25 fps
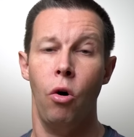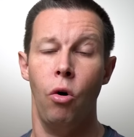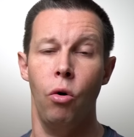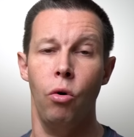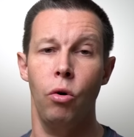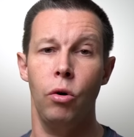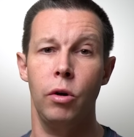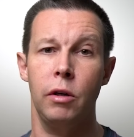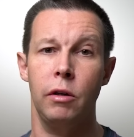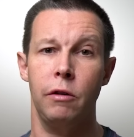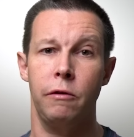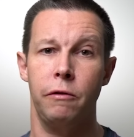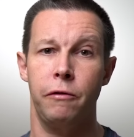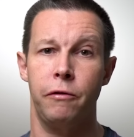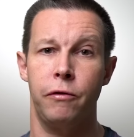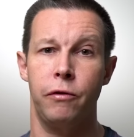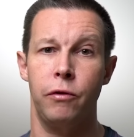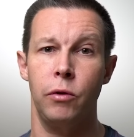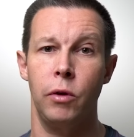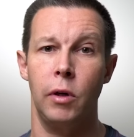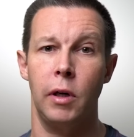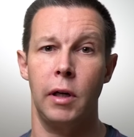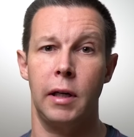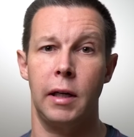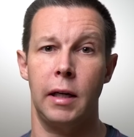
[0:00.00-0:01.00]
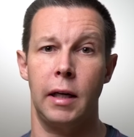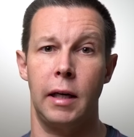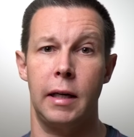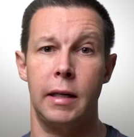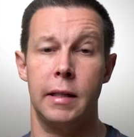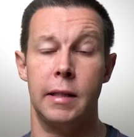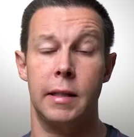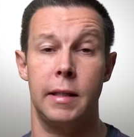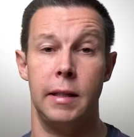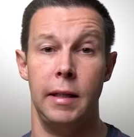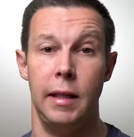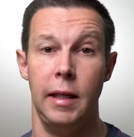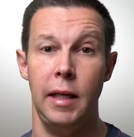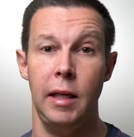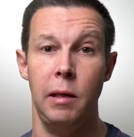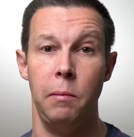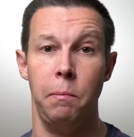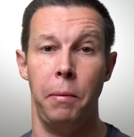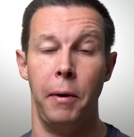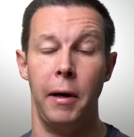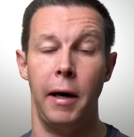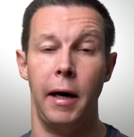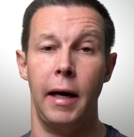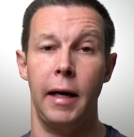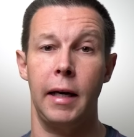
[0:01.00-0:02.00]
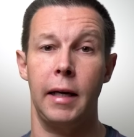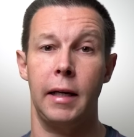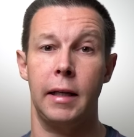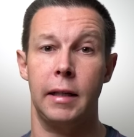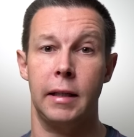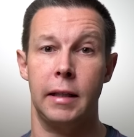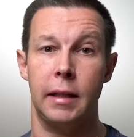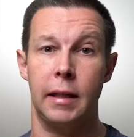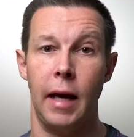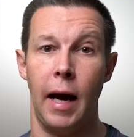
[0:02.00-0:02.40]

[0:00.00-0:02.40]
Und für das E-Bike,